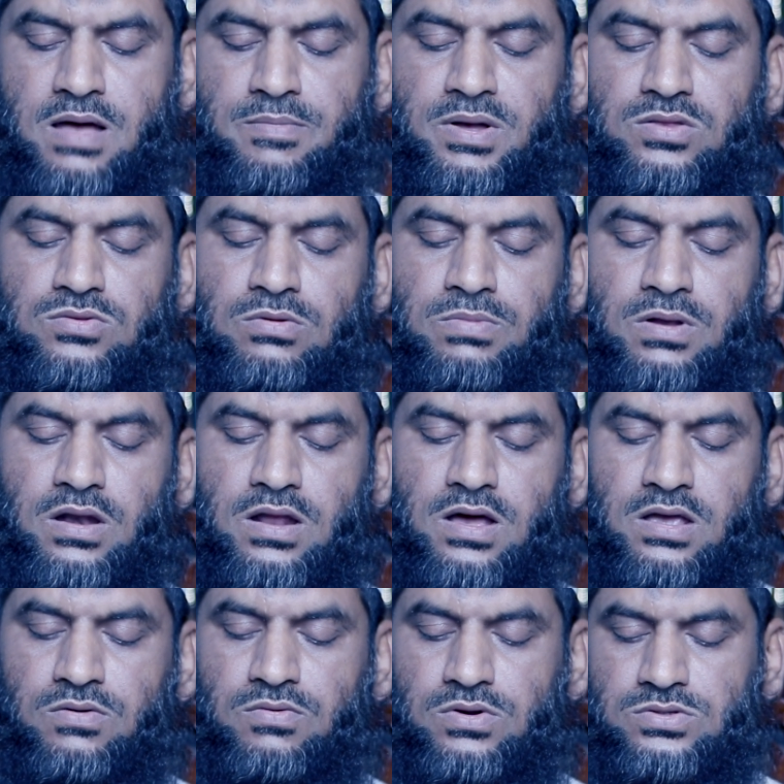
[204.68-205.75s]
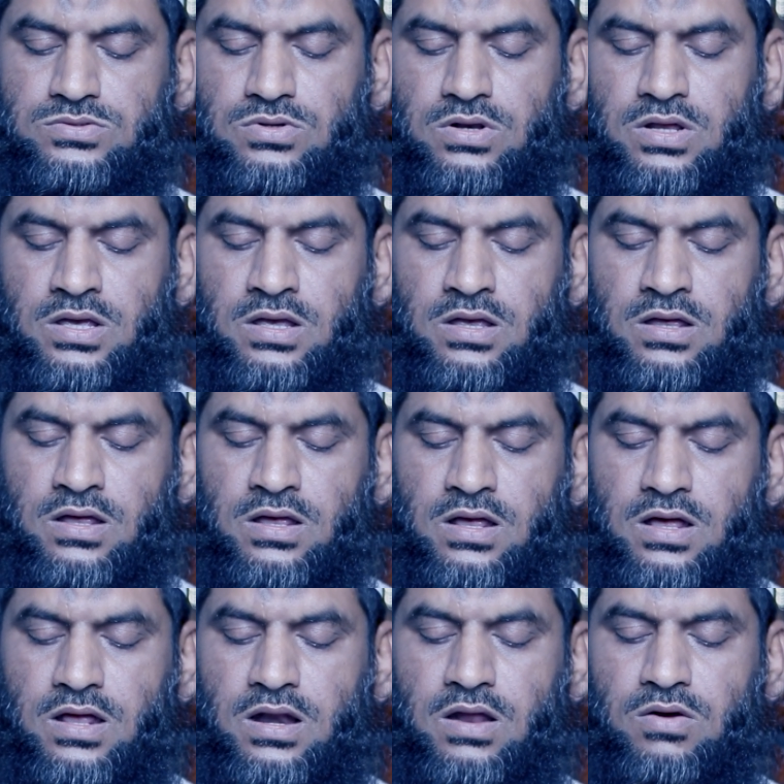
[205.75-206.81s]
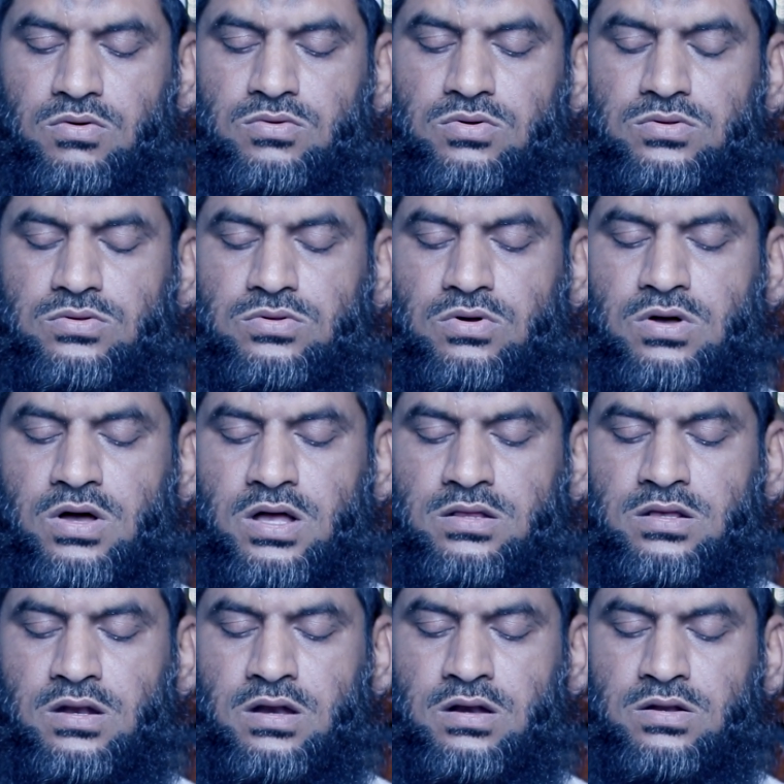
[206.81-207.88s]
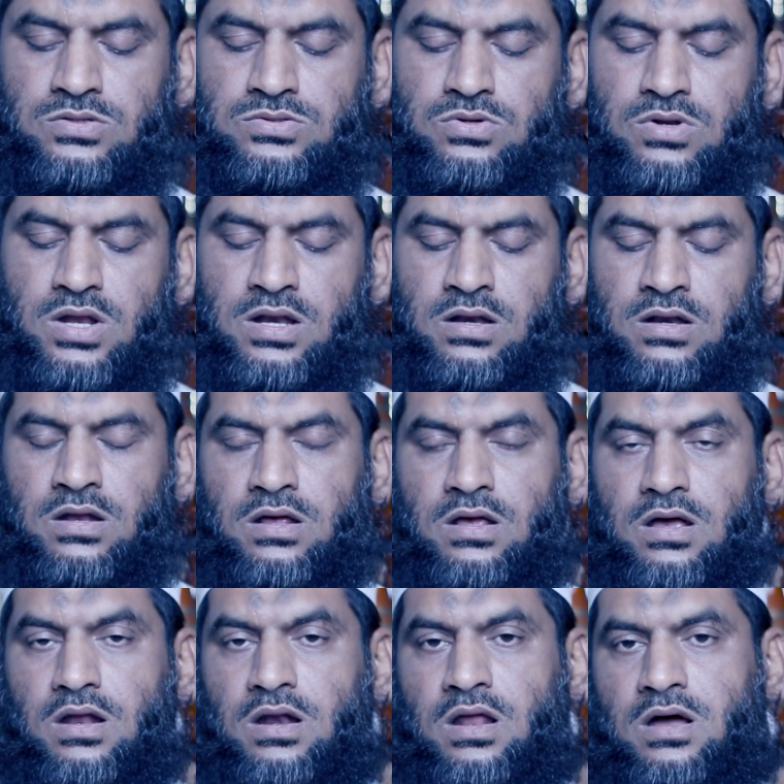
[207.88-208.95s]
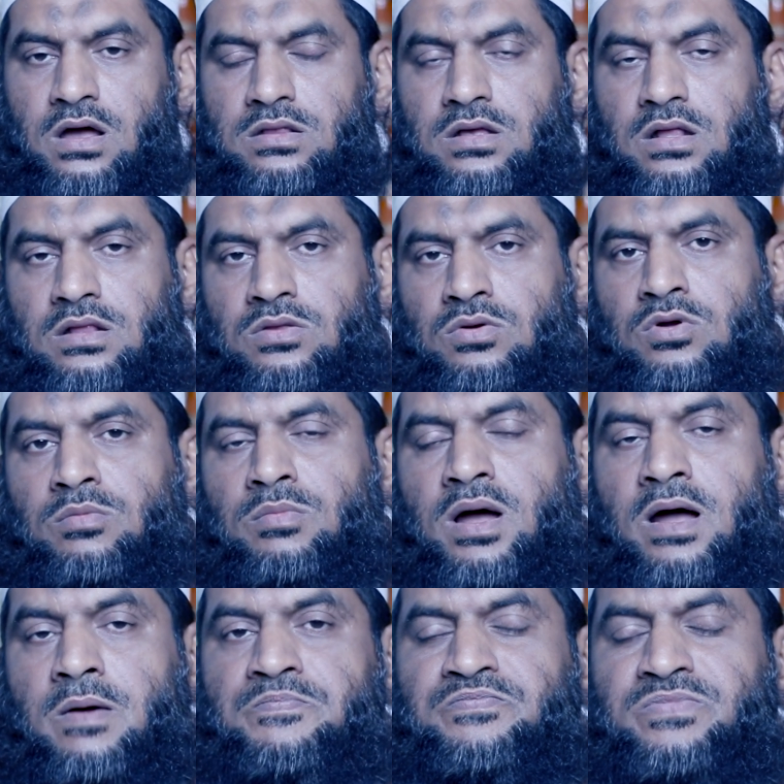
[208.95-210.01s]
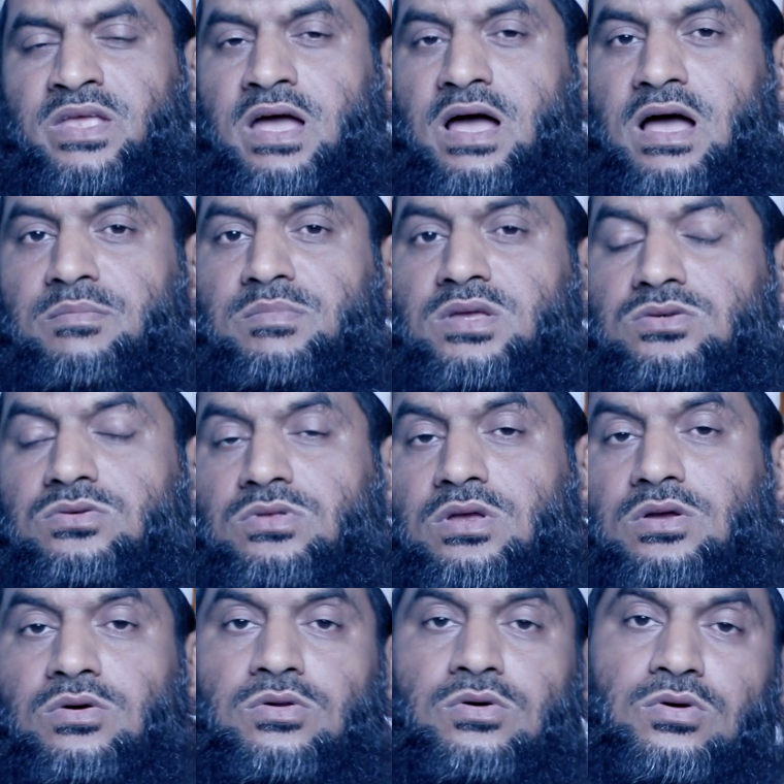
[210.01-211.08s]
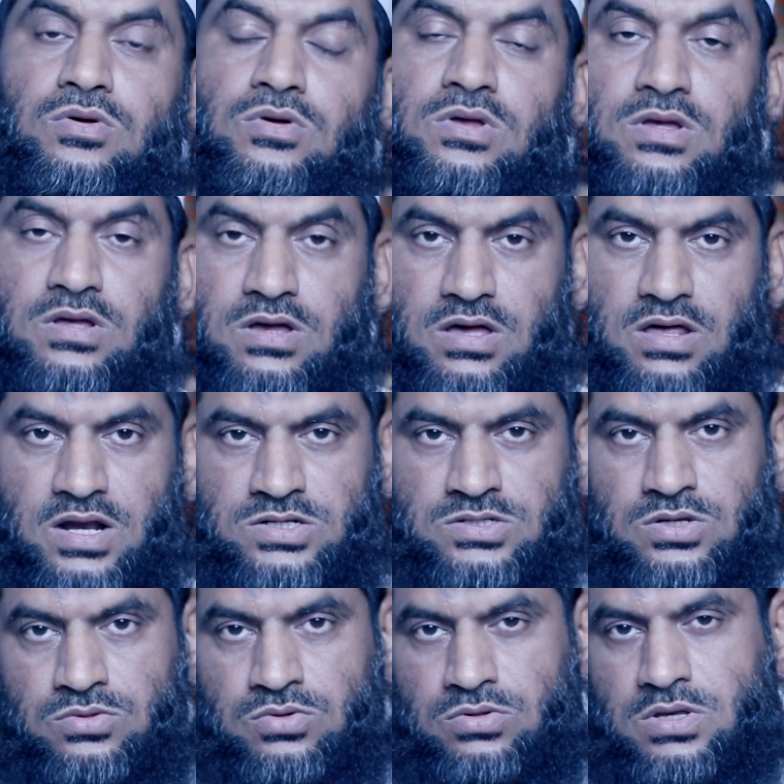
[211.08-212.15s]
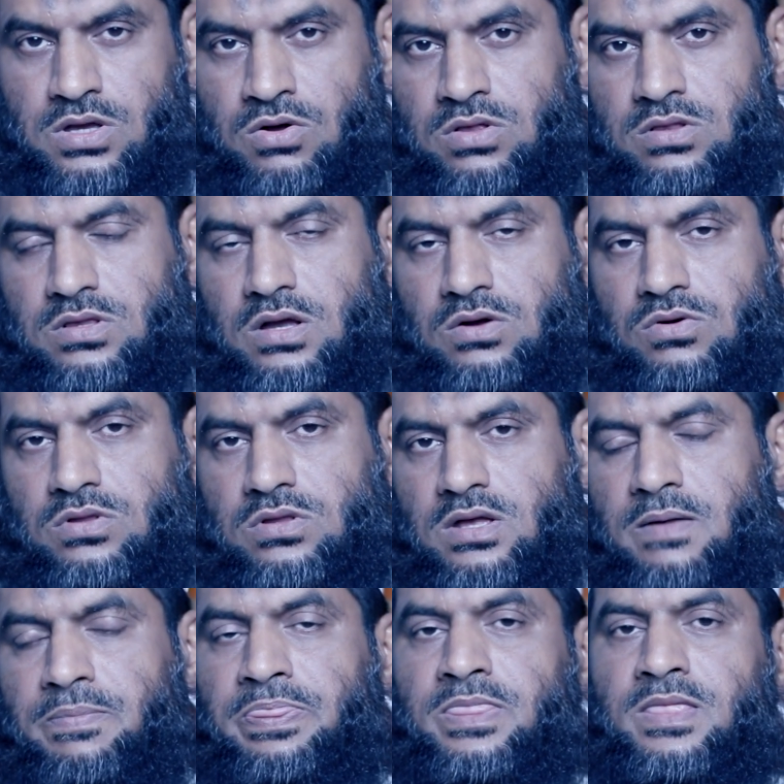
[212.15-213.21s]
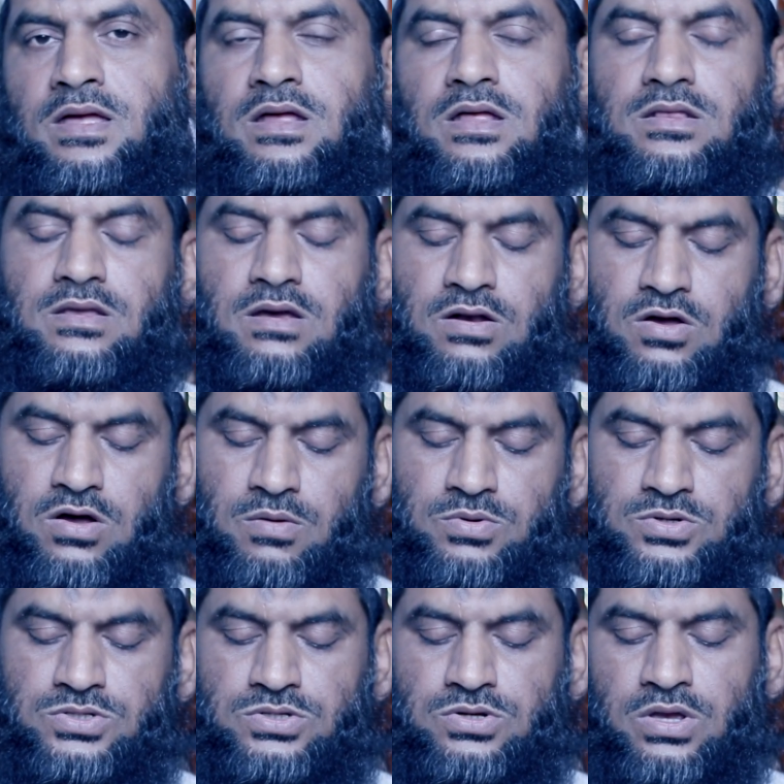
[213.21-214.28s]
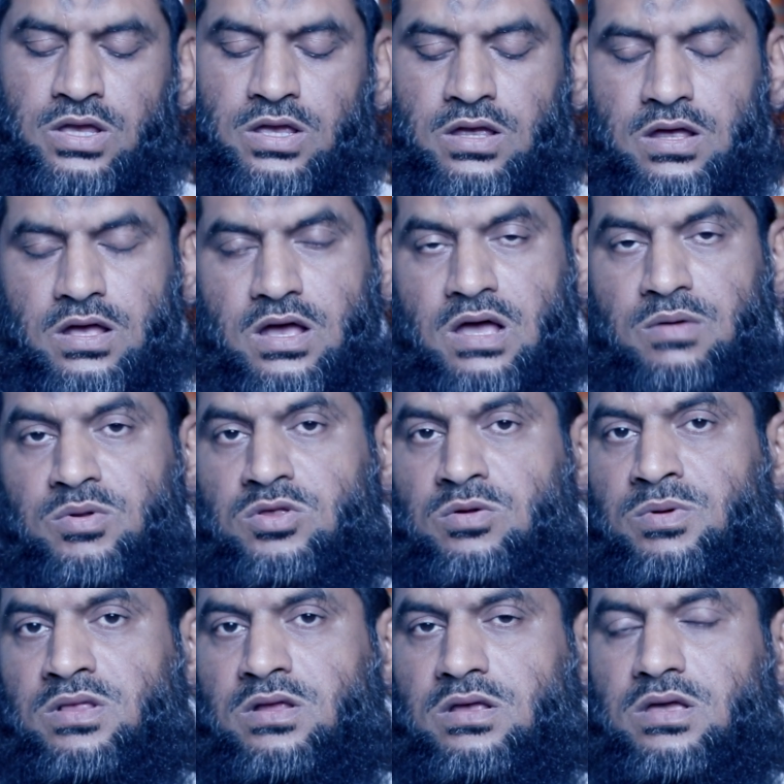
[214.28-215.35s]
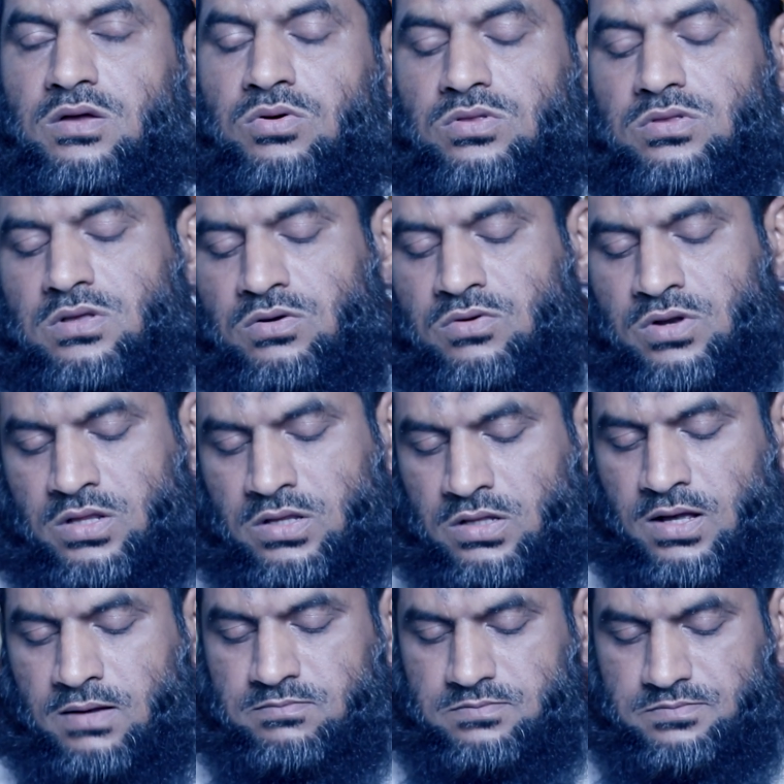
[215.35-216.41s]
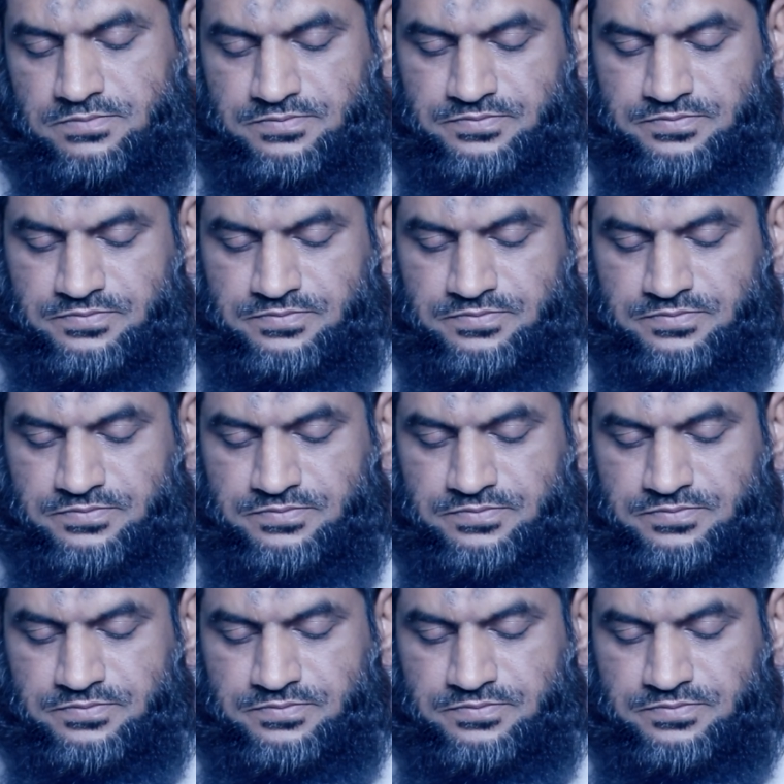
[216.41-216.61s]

আমন্ত বিল্লাহি ওরসুলিহি লকুন্ত কাতিলান রসুলান লাকাতাল তুকুমা আমি যদি কোনো রাষ্ট্রদূতকে হত্যা করতাম তাহলে অবশ্যই আমি তোমাদেরকে হত্যা করে দিতাম